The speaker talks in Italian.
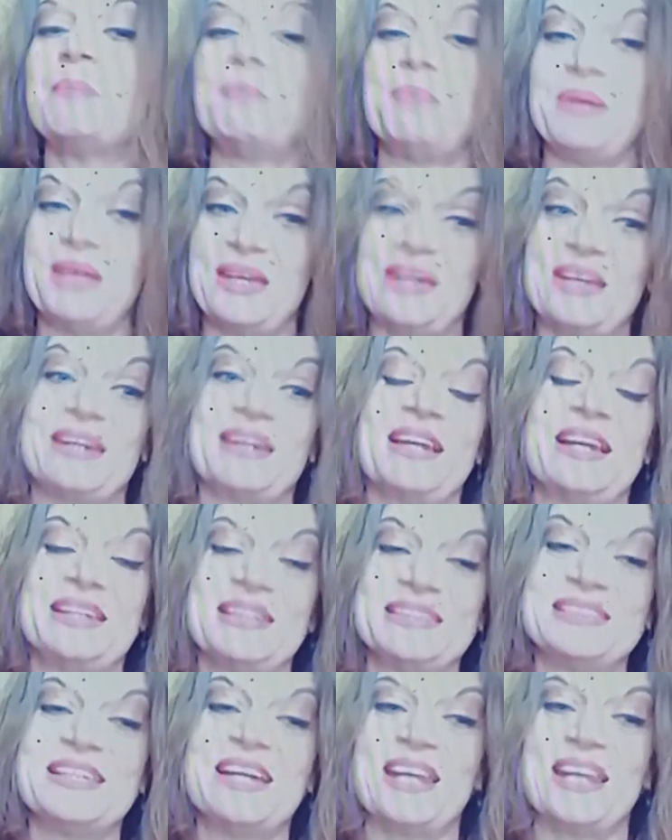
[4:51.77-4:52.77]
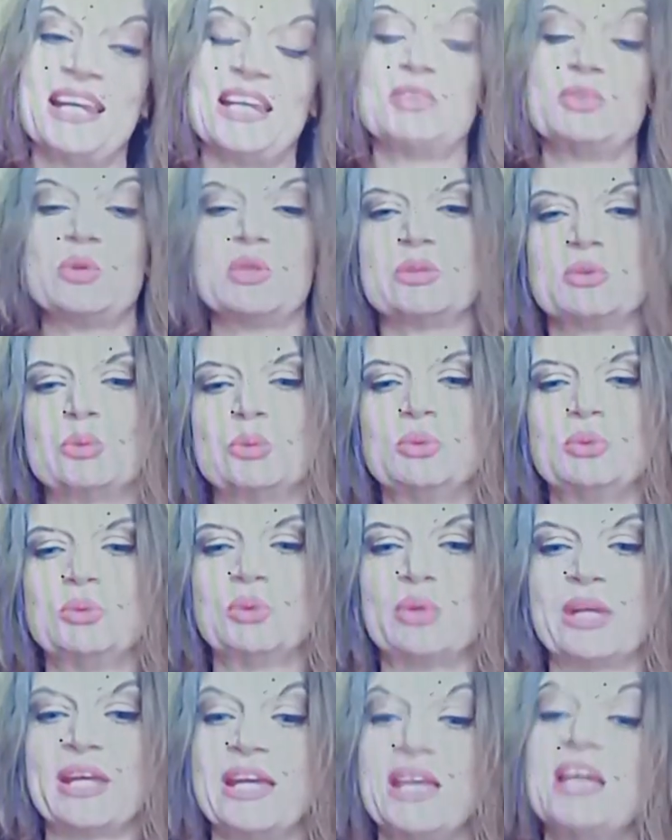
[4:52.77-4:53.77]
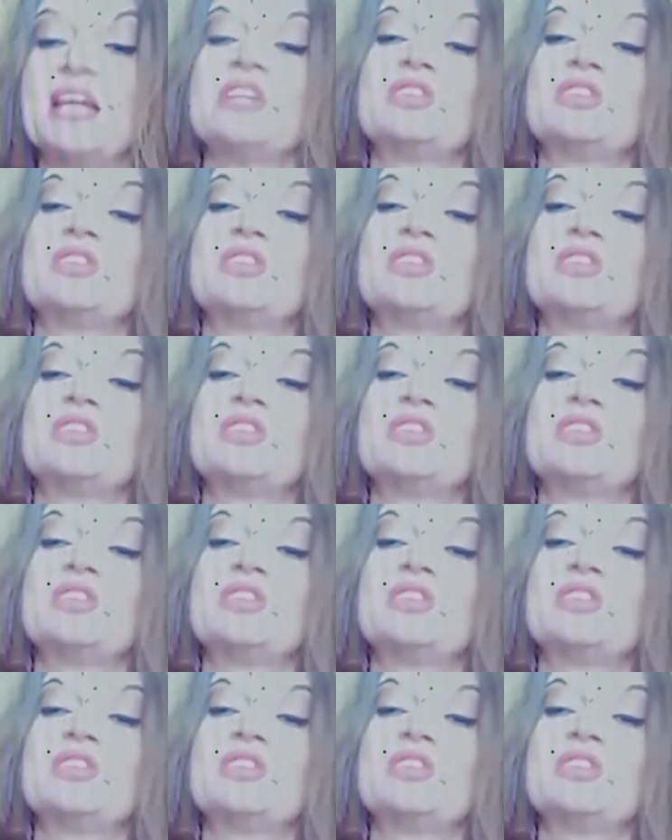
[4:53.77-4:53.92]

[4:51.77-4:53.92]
per realizzare le sue sculture.